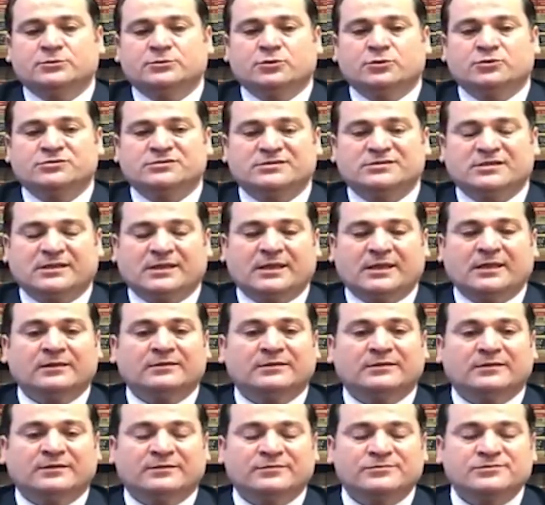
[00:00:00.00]
gösteriye
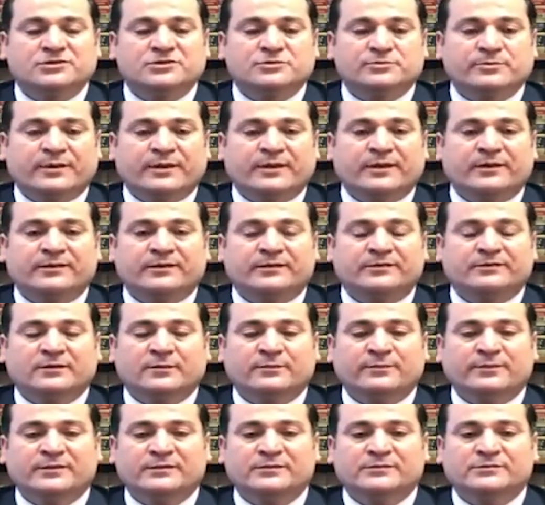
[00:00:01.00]
ya da yarışmaya ya
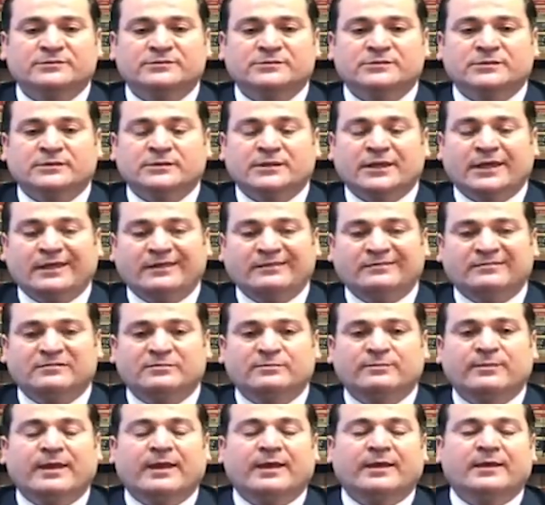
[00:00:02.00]
da bir e,
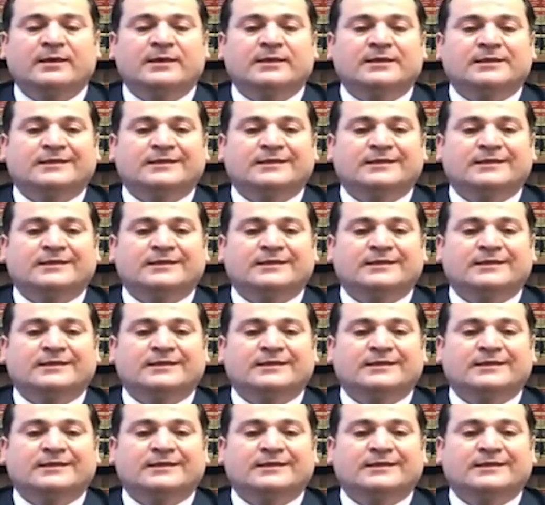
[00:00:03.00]
eğitime